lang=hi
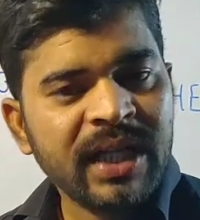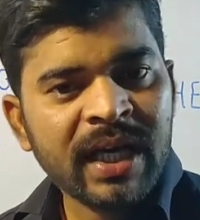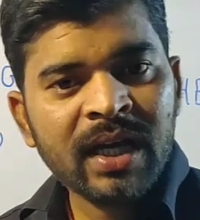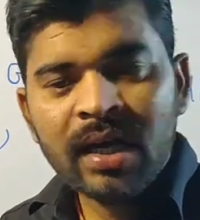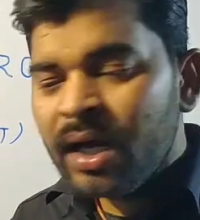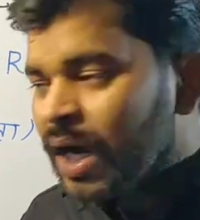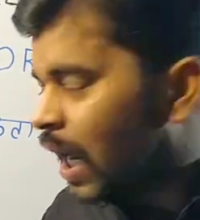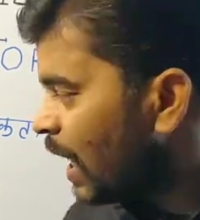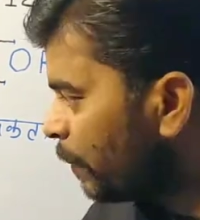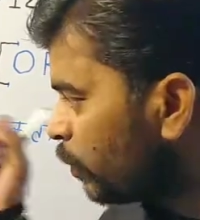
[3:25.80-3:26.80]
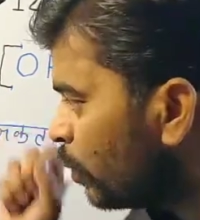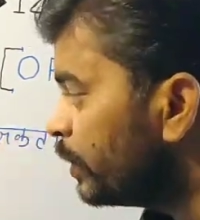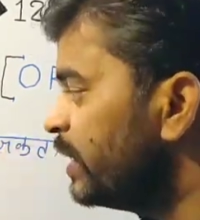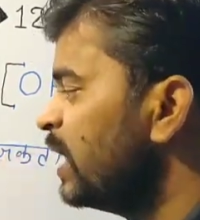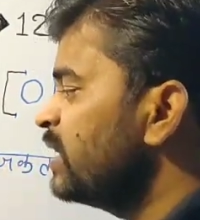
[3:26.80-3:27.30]
ठीक है
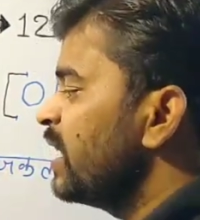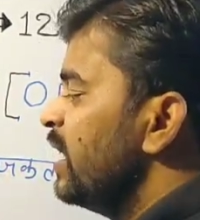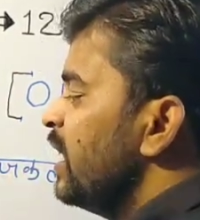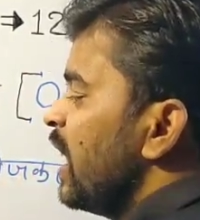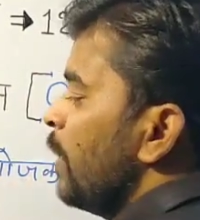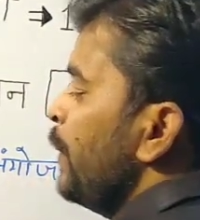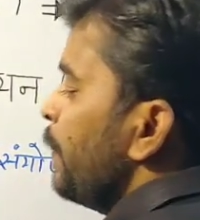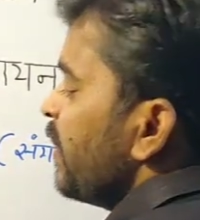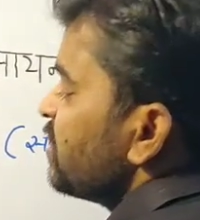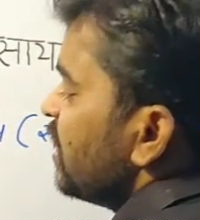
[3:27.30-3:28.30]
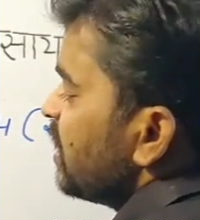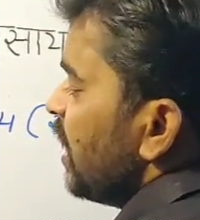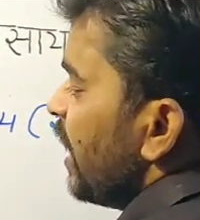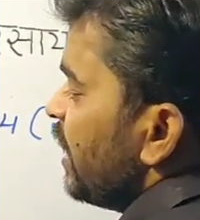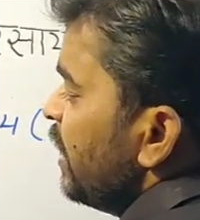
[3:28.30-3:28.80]
आपको ये तरीका भी पसंद
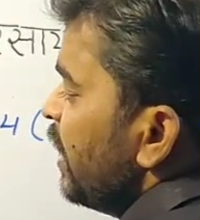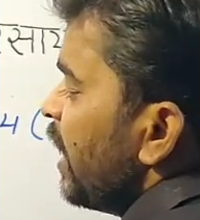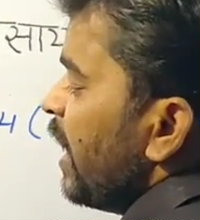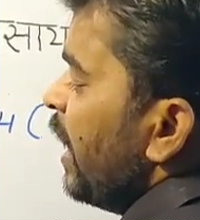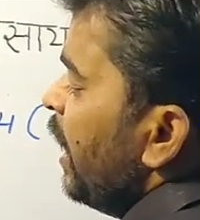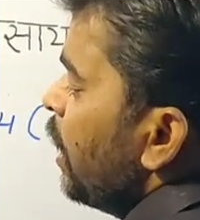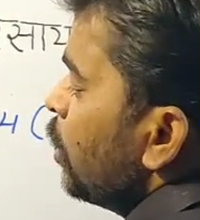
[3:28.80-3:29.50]
नहीं है